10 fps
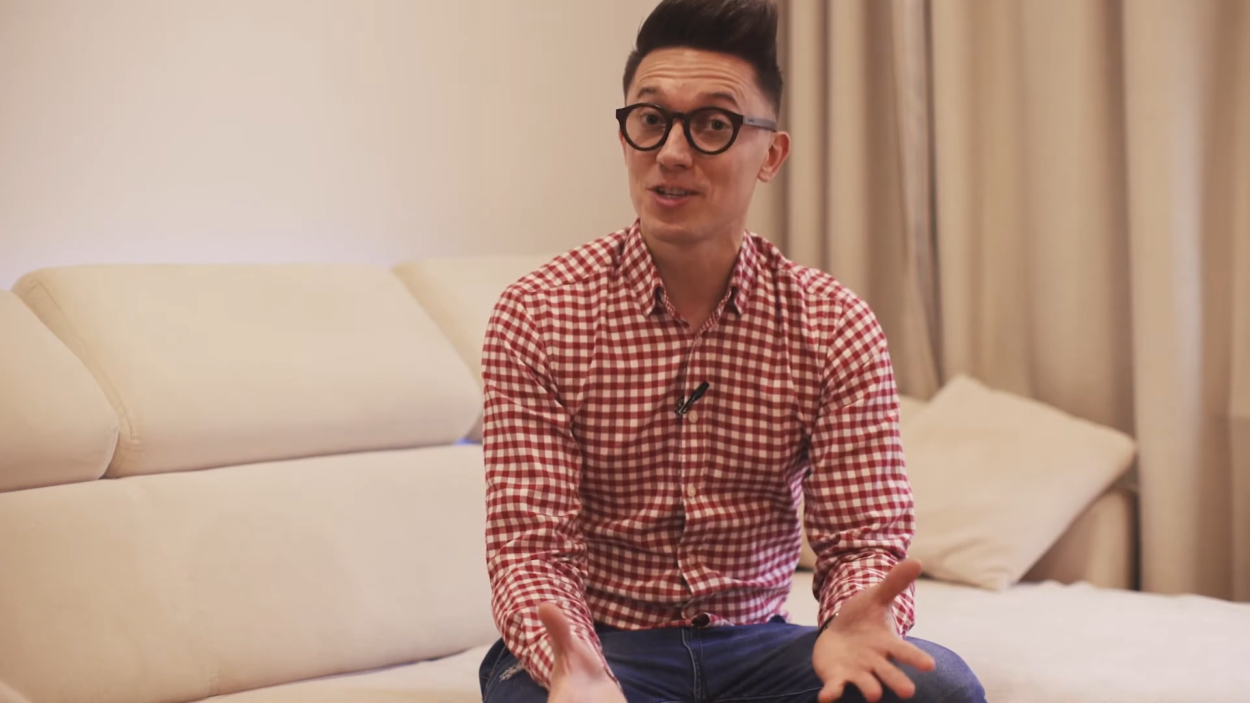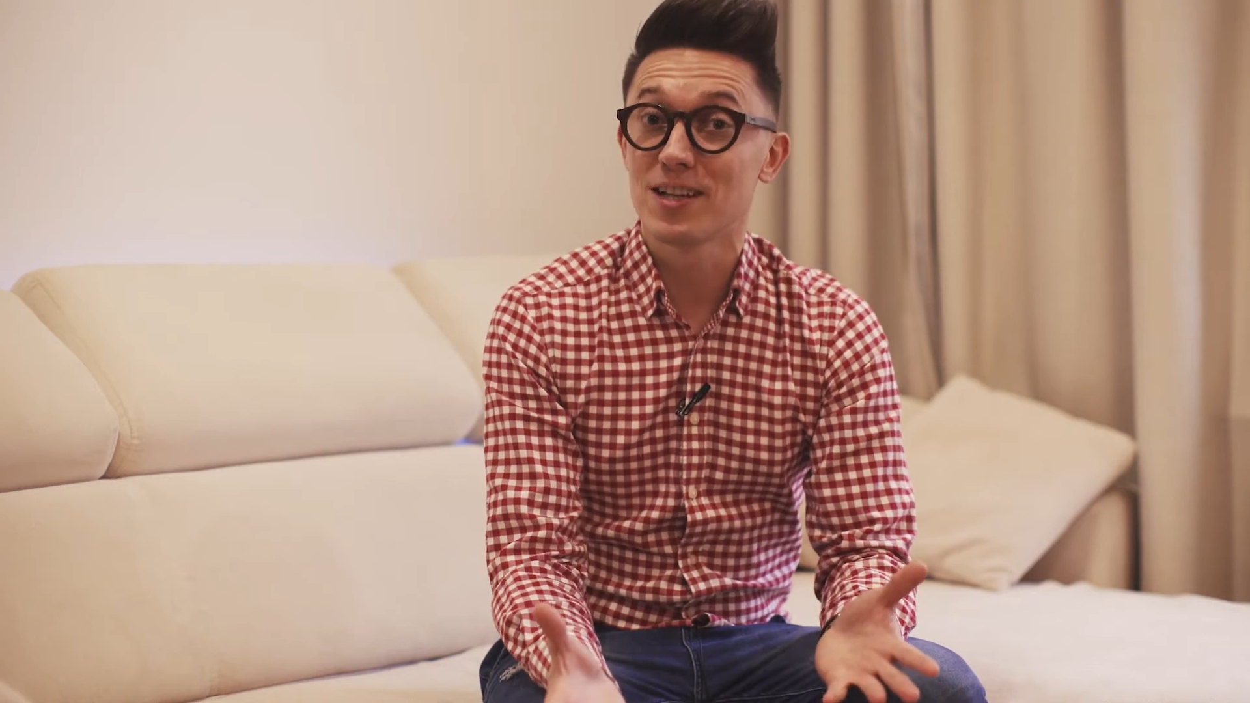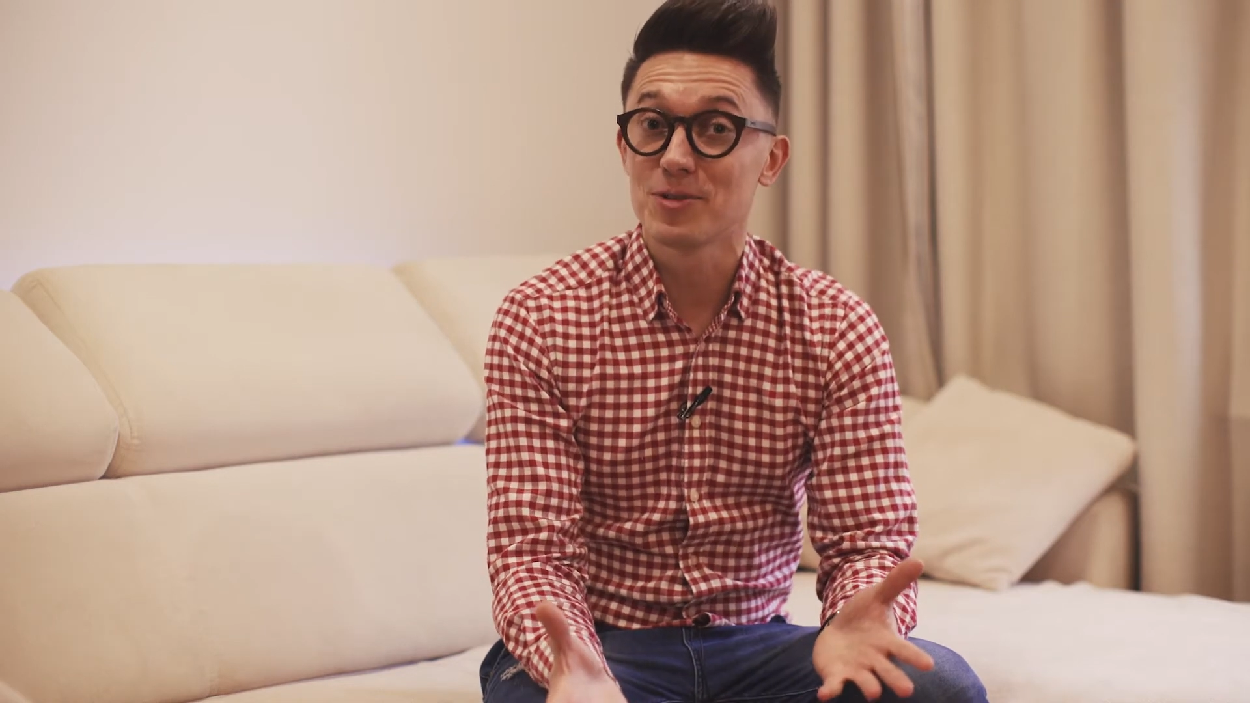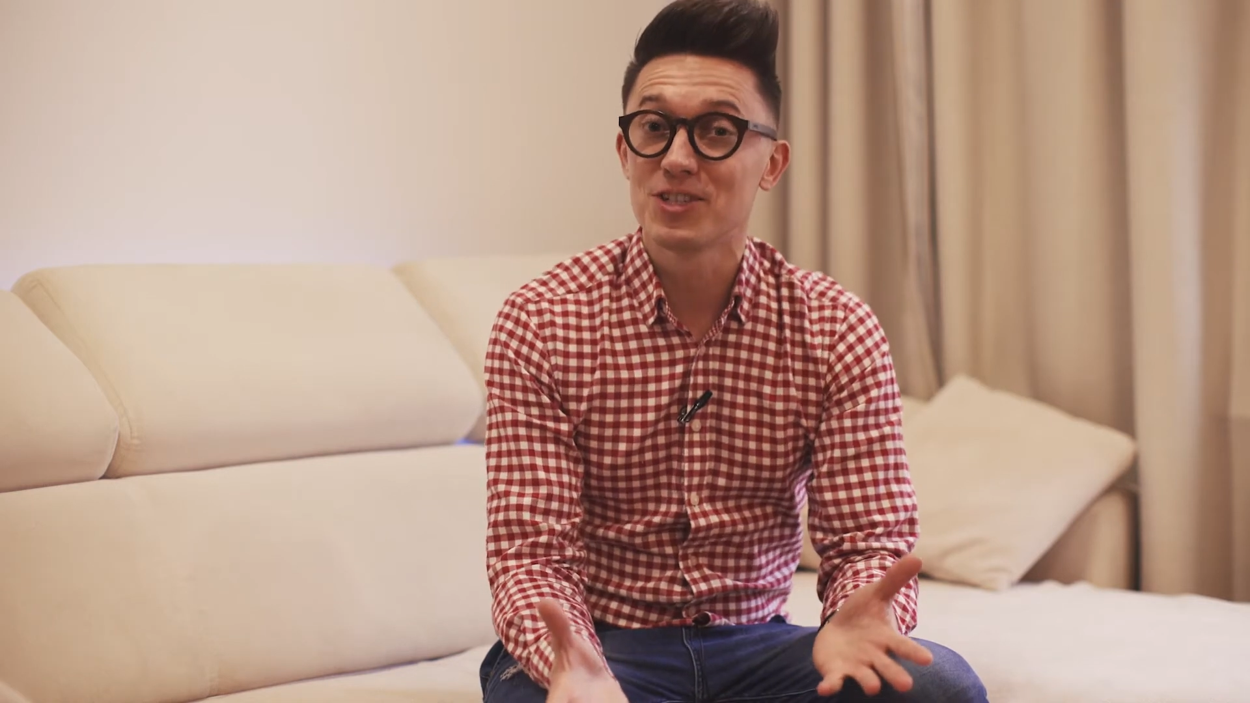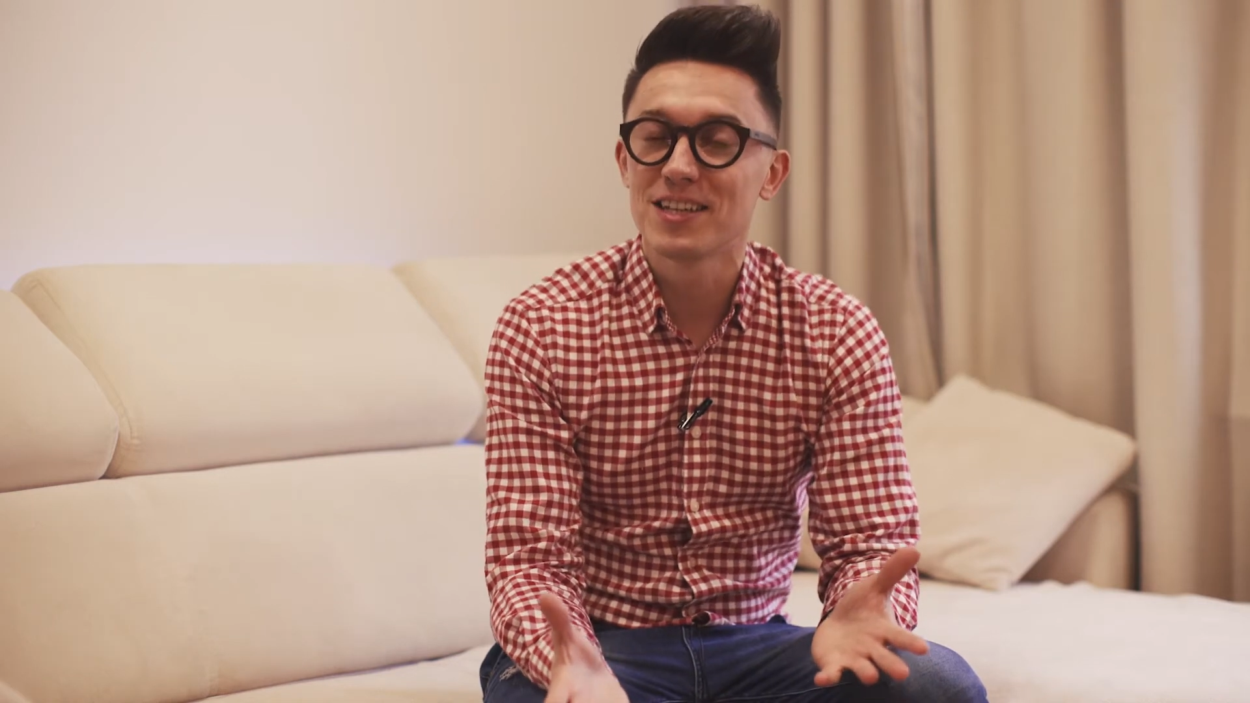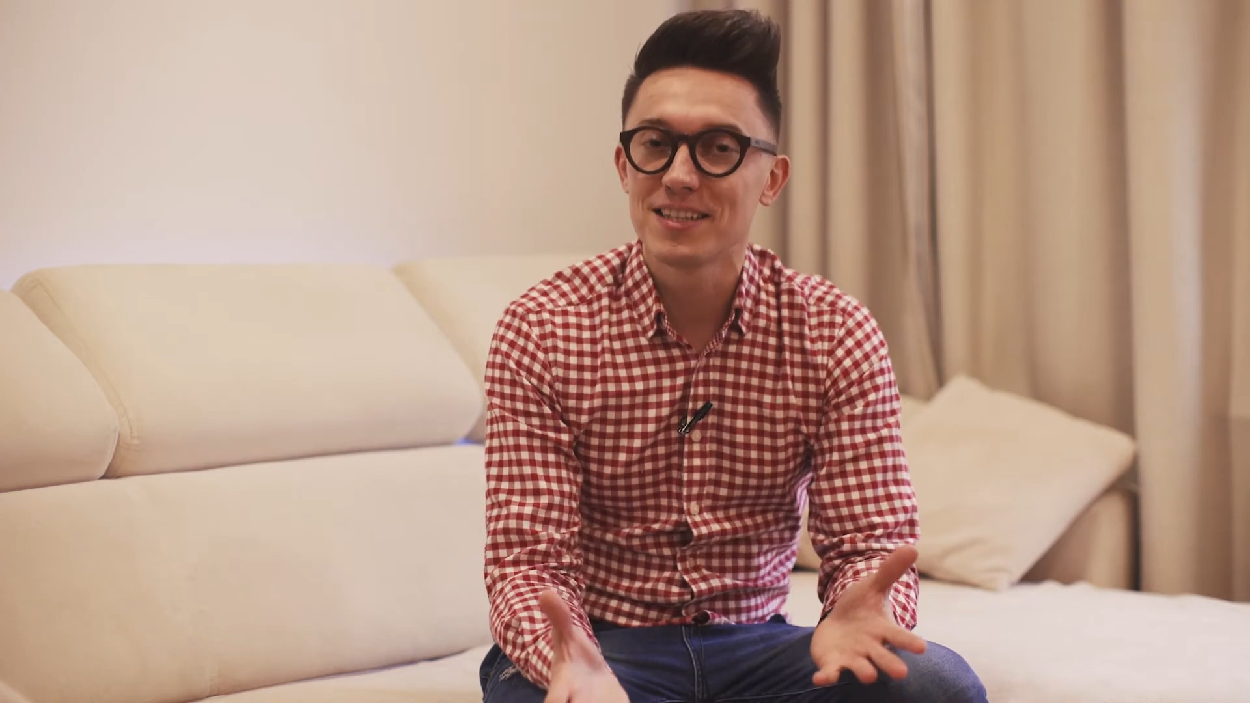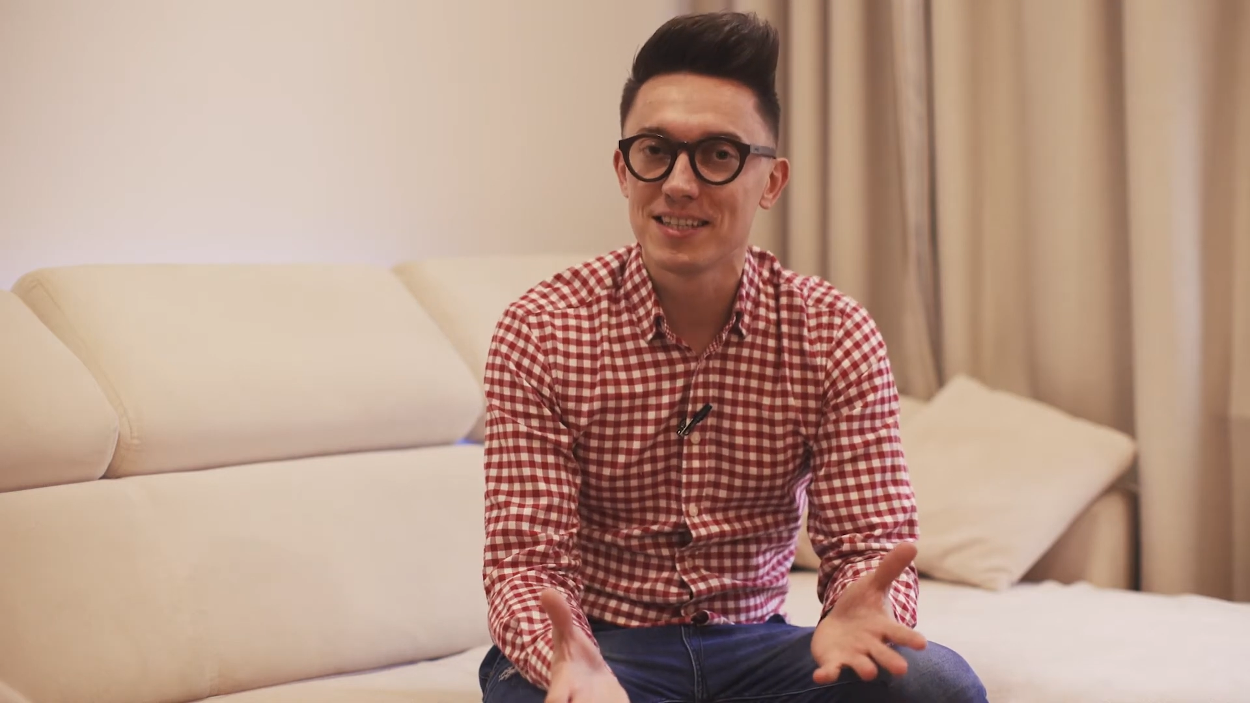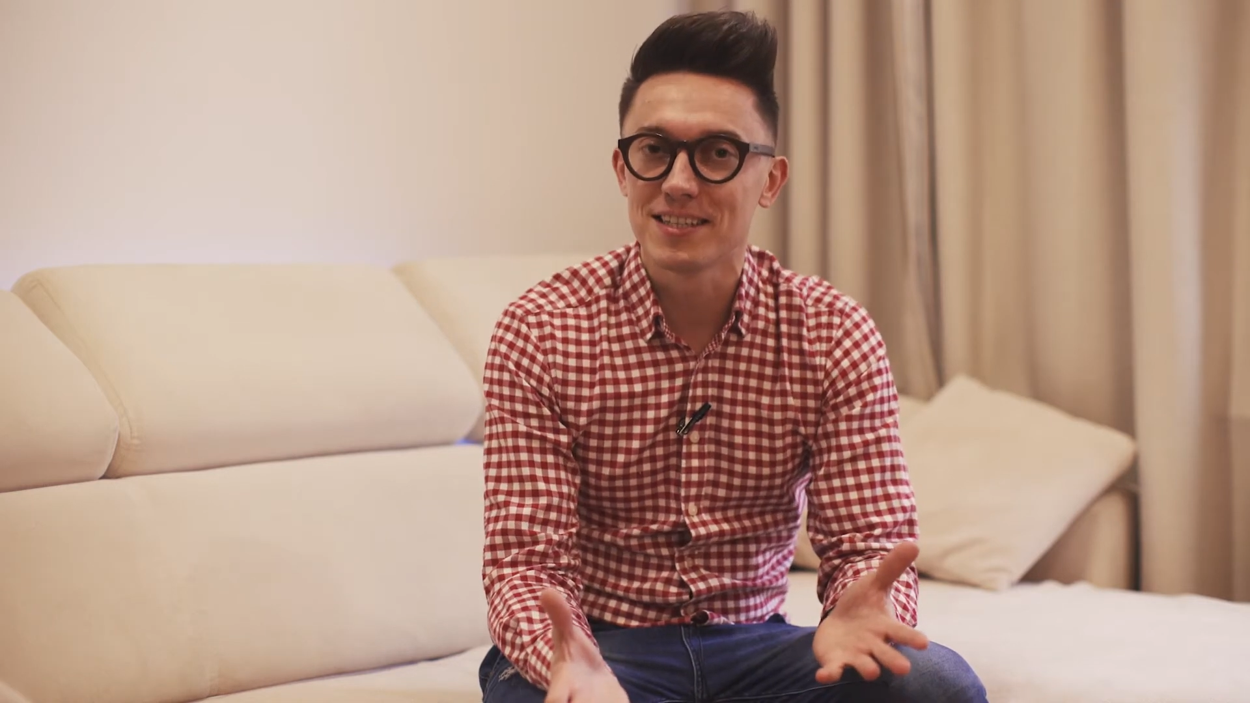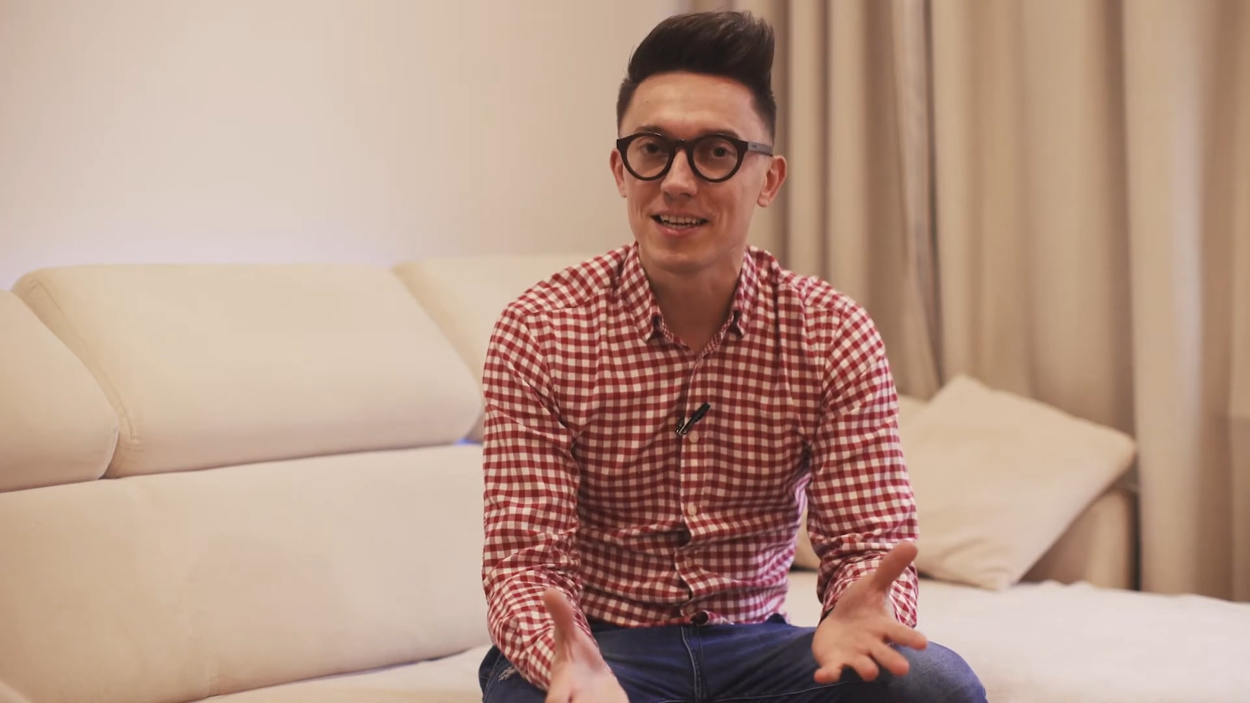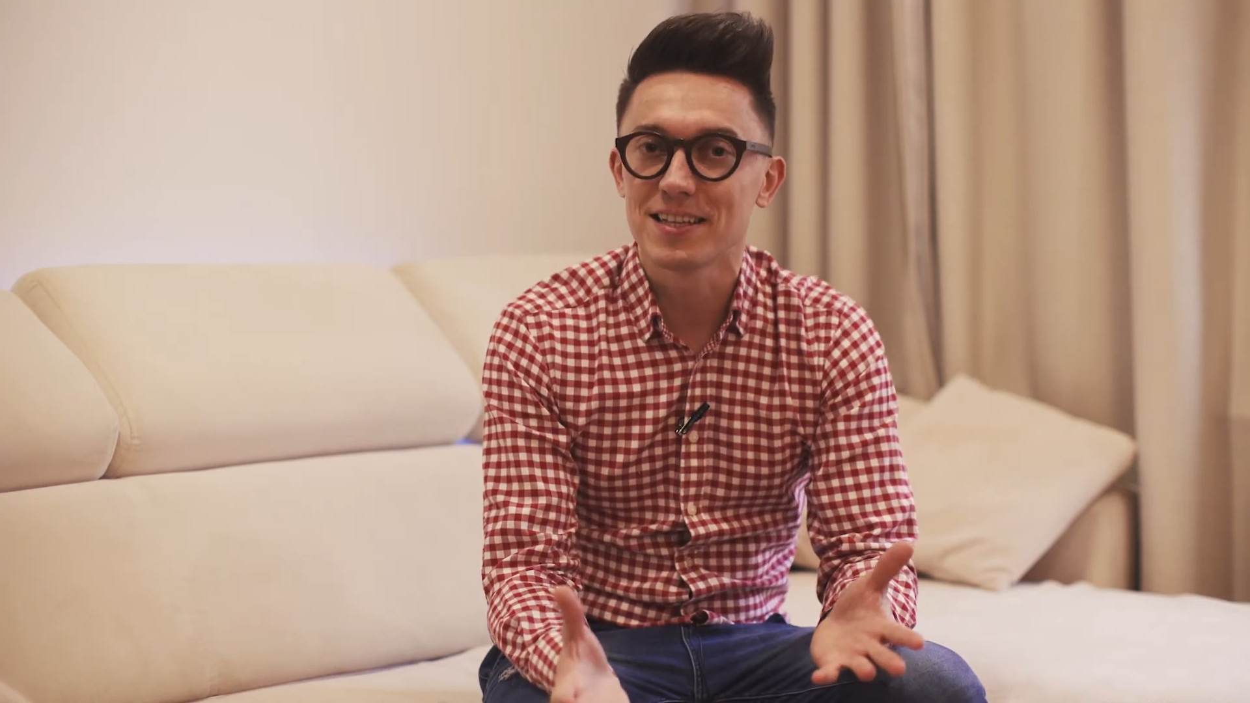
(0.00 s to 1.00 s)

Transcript: dynamicznie decyzję.